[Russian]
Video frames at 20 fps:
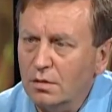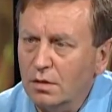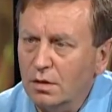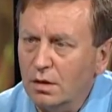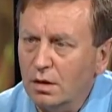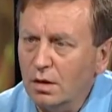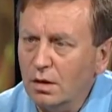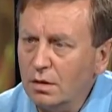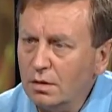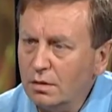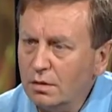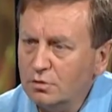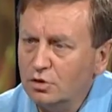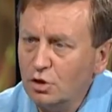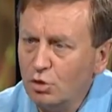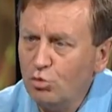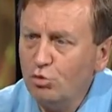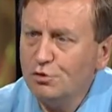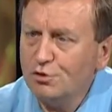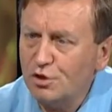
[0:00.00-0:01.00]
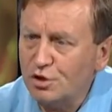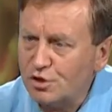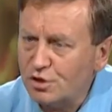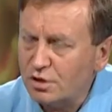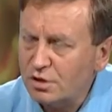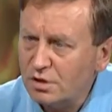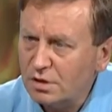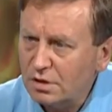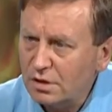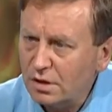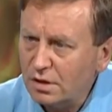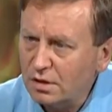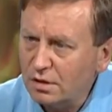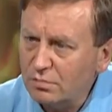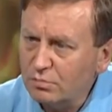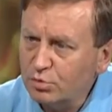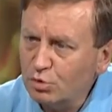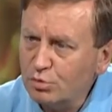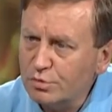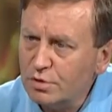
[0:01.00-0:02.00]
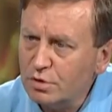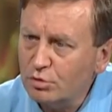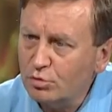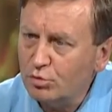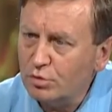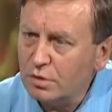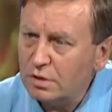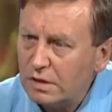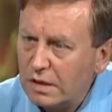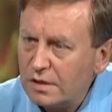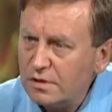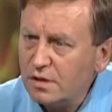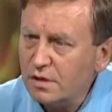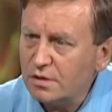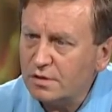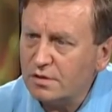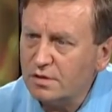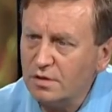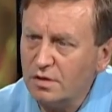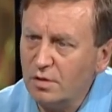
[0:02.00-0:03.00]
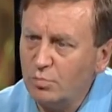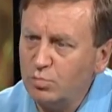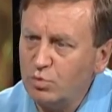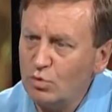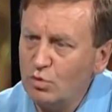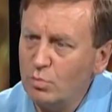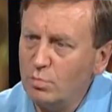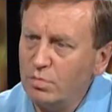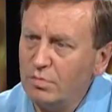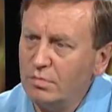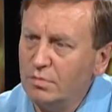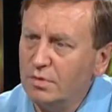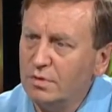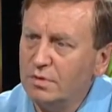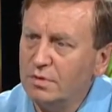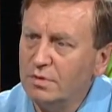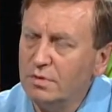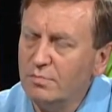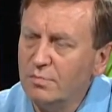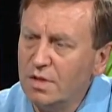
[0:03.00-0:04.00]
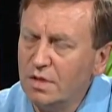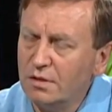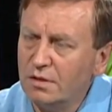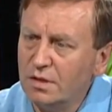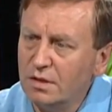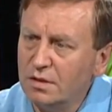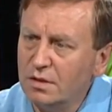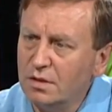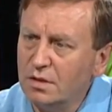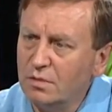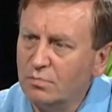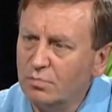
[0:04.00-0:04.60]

А ты хочешь э, бросить курить? Конечно, я пробовал и методы, и